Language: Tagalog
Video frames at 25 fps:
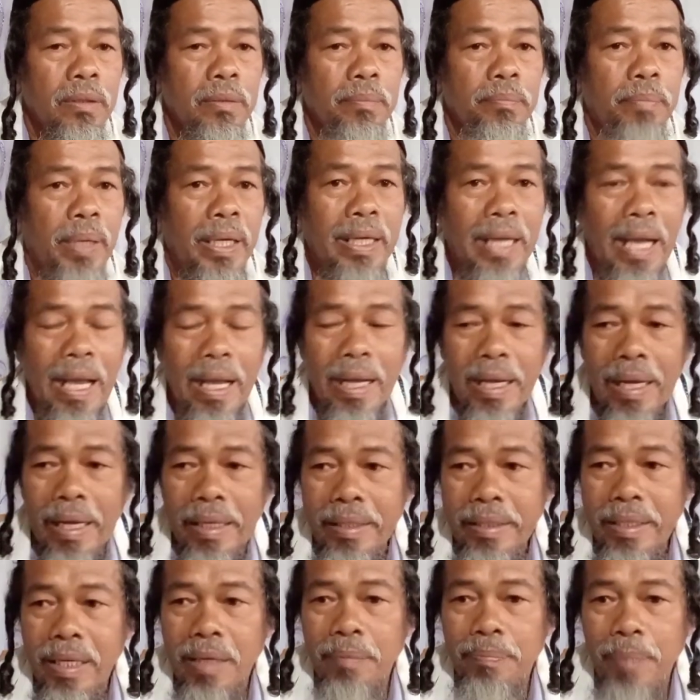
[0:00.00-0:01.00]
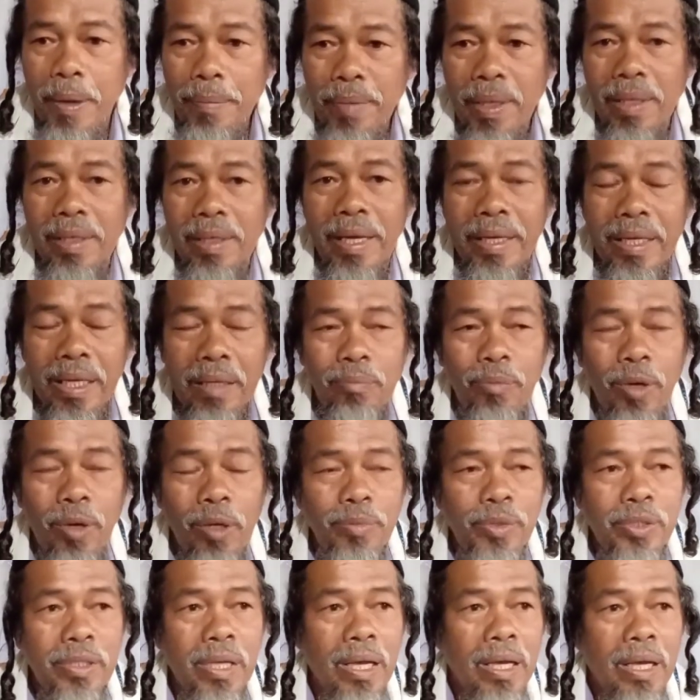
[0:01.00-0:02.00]
Pagka ang kanyang pamilya ay
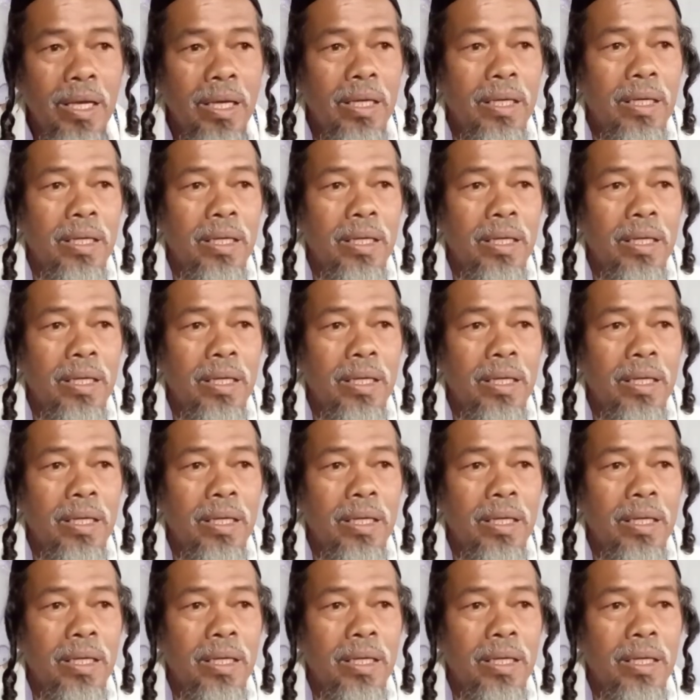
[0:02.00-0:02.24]
involved sa